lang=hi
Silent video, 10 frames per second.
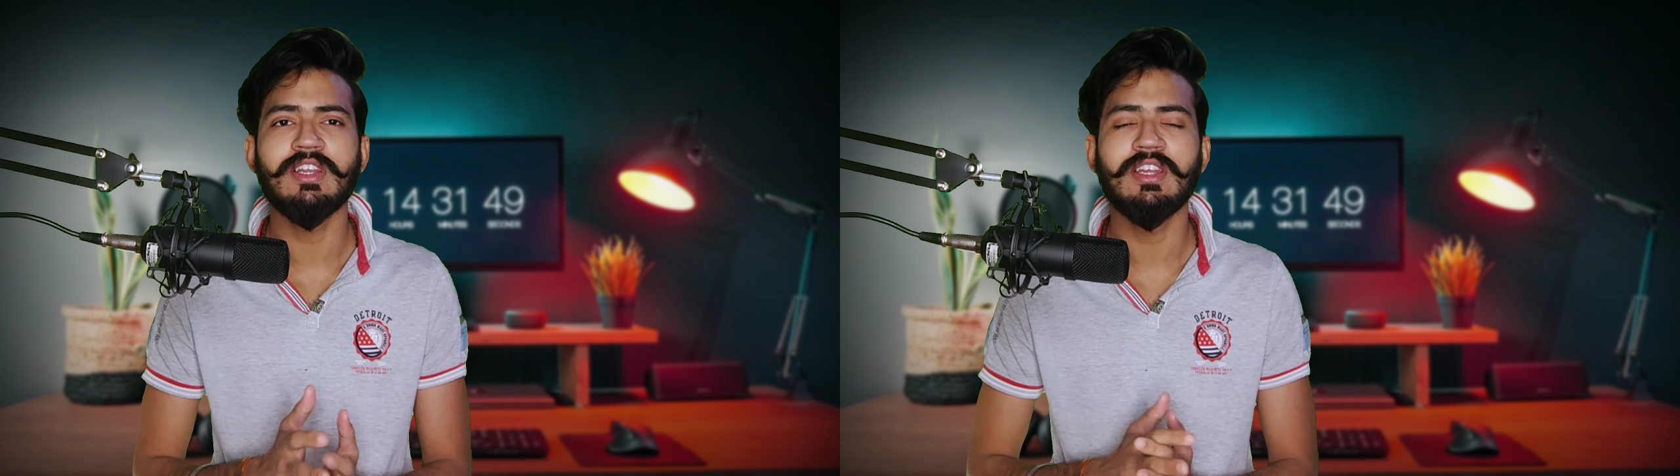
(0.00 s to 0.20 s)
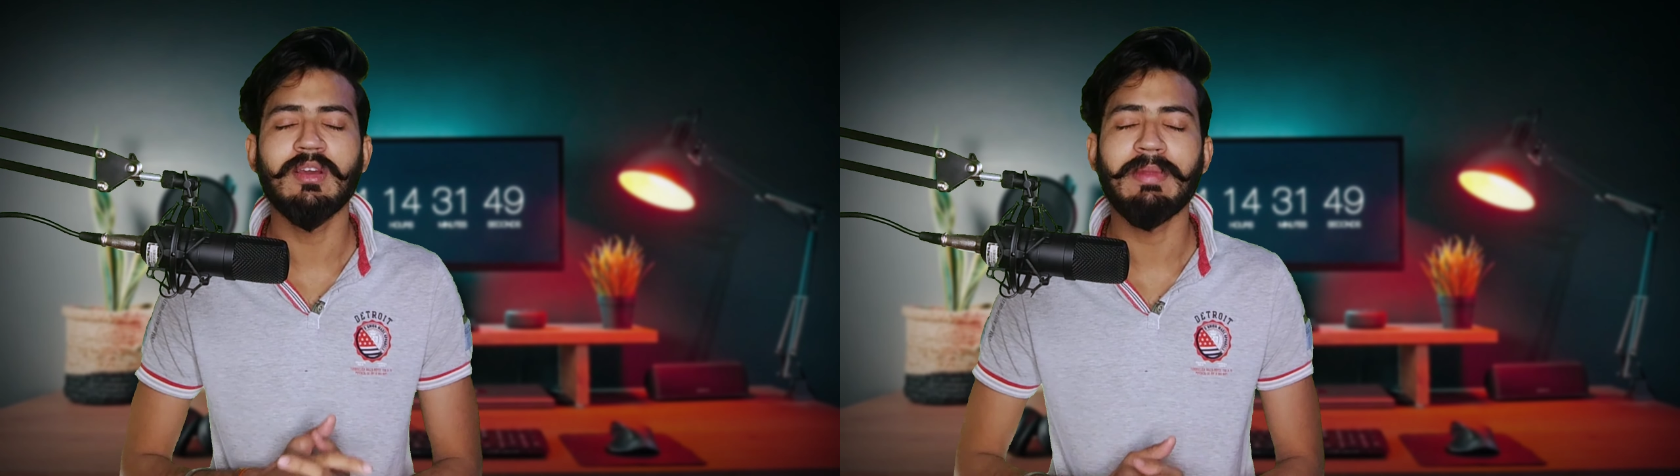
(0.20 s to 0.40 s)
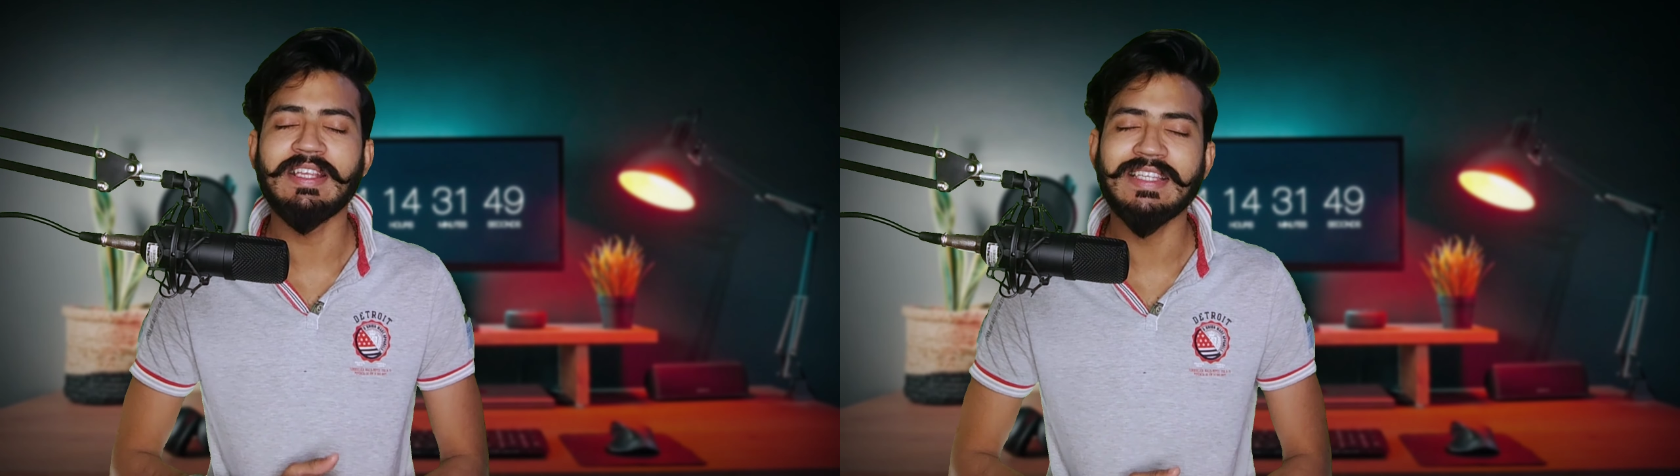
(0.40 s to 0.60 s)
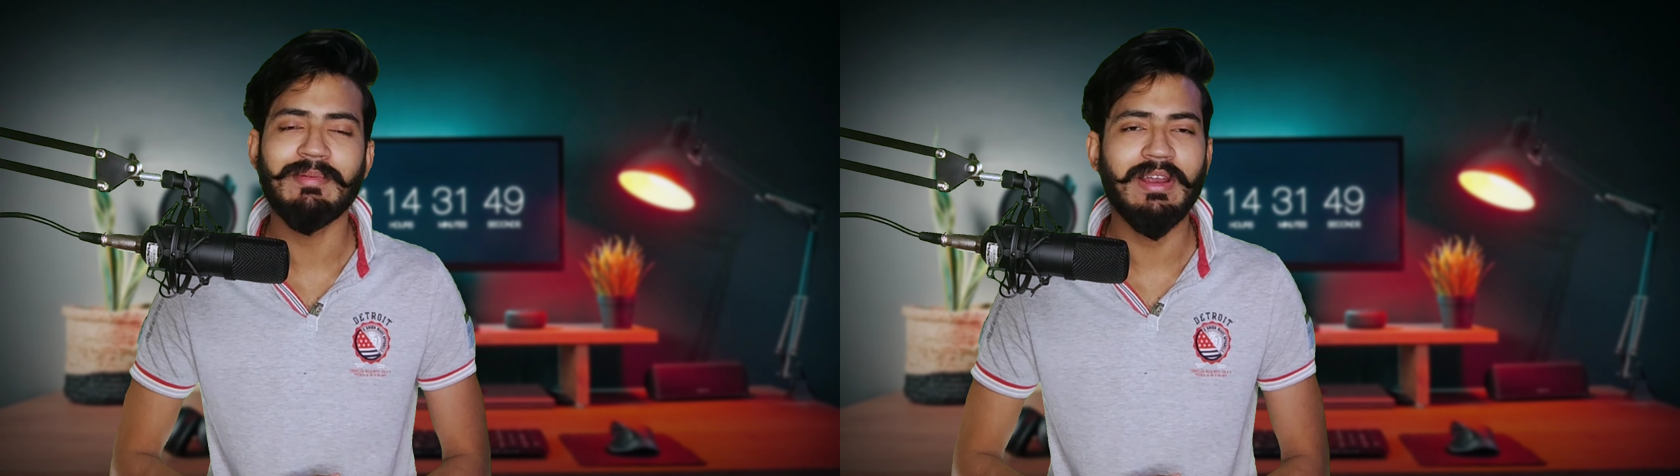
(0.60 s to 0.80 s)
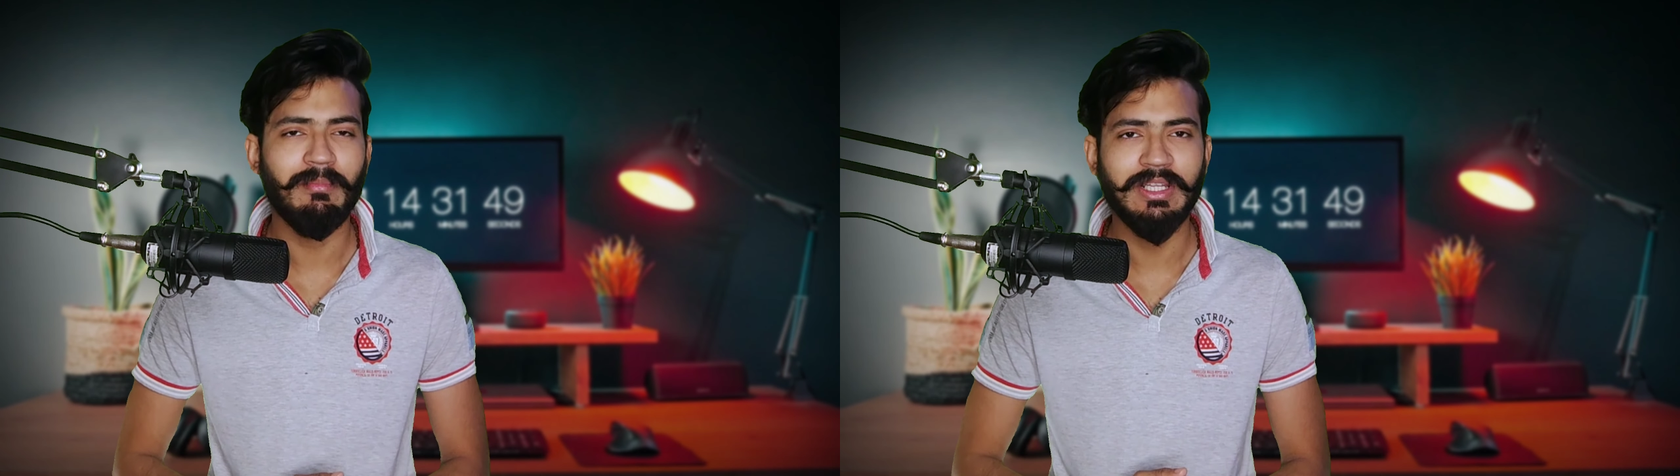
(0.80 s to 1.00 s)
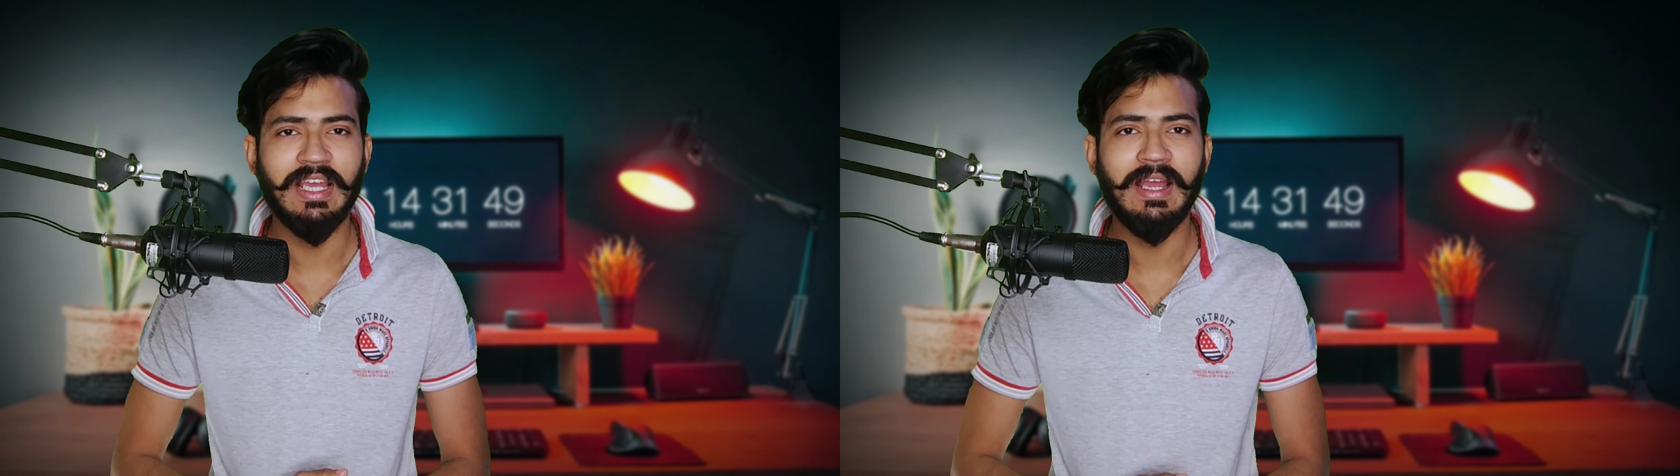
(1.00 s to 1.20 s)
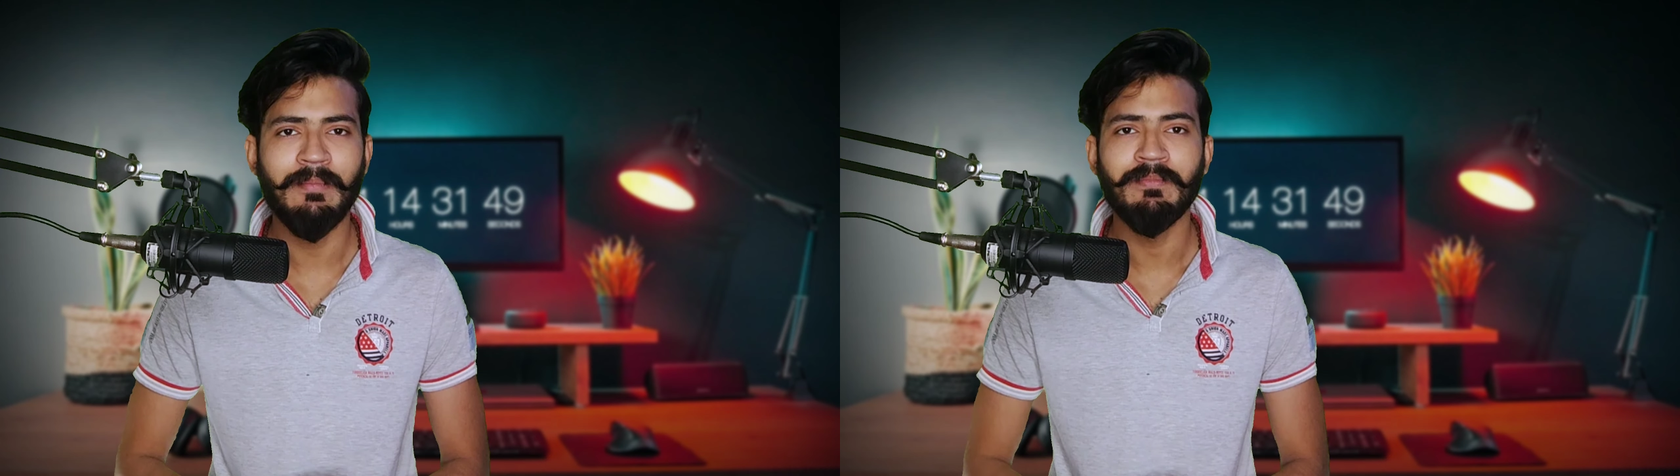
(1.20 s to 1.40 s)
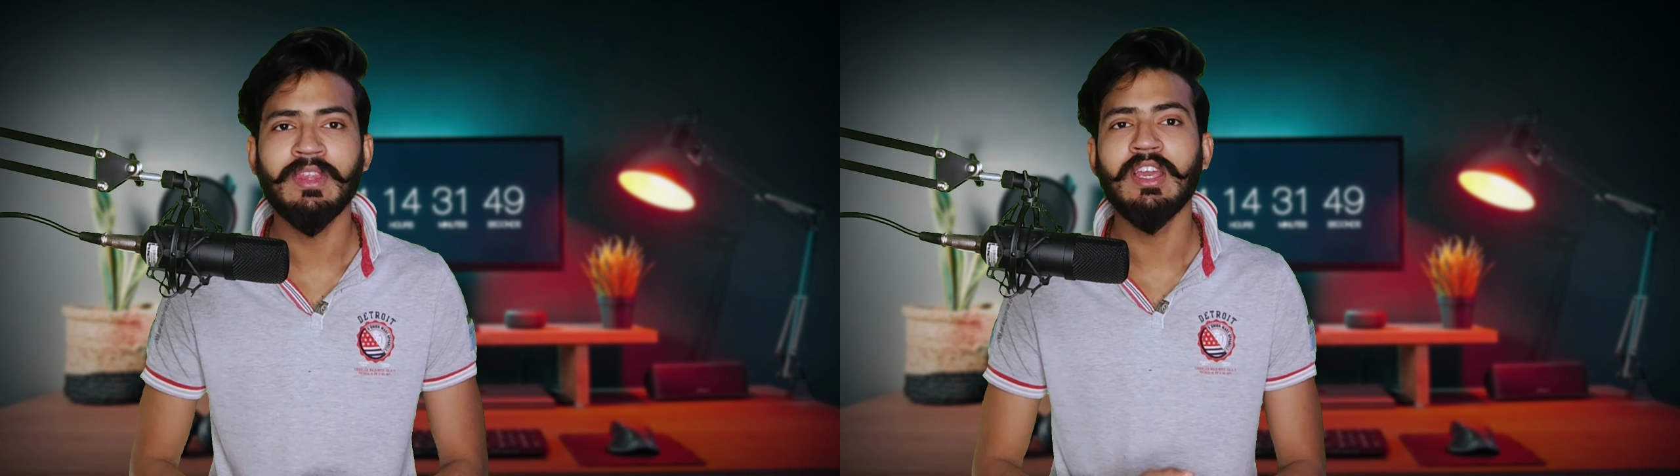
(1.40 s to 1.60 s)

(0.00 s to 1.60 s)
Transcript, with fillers: ने इनके प्राइस के बारे में बताया है